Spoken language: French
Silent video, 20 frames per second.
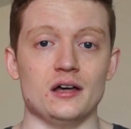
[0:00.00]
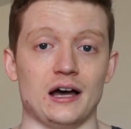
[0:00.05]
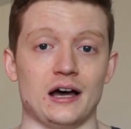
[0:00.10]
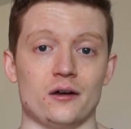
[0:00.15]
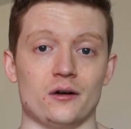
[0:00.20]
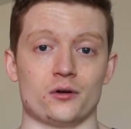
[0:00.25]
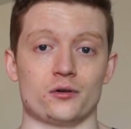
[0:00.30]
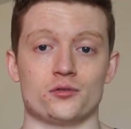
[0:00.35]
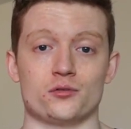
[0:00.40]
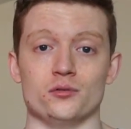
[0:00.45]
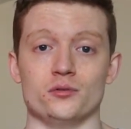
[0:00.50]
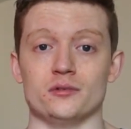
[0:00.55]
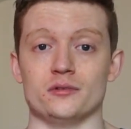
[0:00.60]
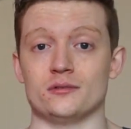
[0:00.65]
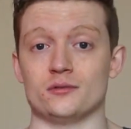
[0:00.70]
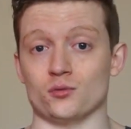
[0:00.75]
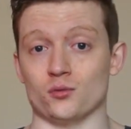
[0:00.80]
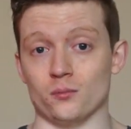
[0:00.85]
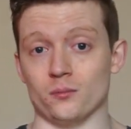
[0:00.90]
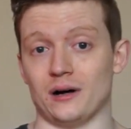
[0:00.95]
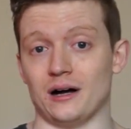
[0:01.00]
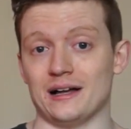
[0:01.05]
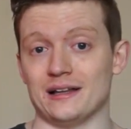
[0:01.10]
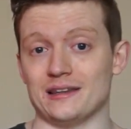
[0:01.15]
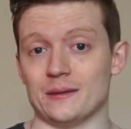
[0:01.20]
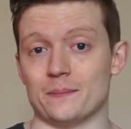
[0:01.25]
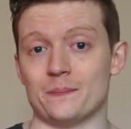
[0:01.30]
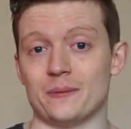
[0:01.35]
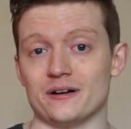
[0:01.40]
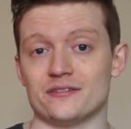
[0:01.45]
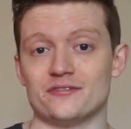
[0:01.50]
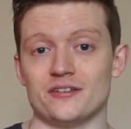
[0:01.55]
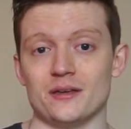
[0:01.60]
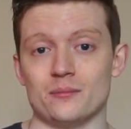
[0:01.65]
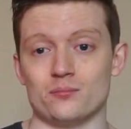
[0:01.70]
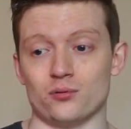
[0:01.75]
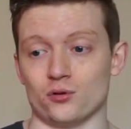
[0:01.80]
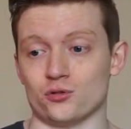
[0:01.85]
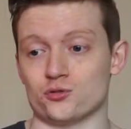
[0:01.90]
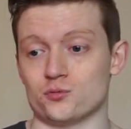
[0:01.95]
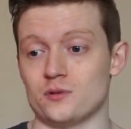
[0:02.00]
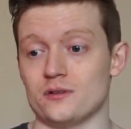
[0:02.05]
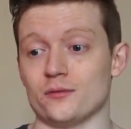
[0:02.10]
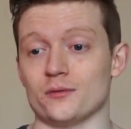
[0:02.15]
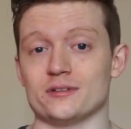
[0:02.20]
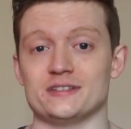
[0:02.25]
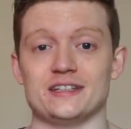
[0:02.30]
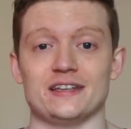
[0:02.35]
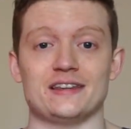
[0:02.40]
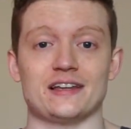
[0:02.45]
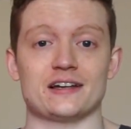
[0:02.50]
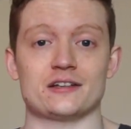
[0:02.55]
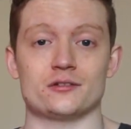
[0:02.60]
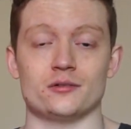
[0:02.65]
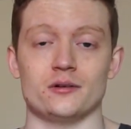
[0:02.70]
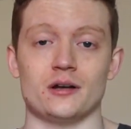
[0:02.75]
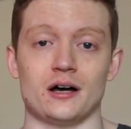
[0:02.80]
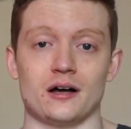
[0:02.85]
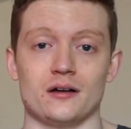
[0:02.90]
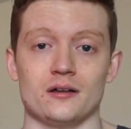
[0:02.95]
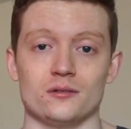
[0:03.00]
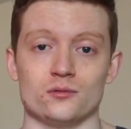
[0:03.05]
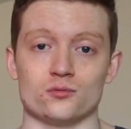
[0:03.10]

alors que ton bras n'est pas fait pour suivre cet axe-là.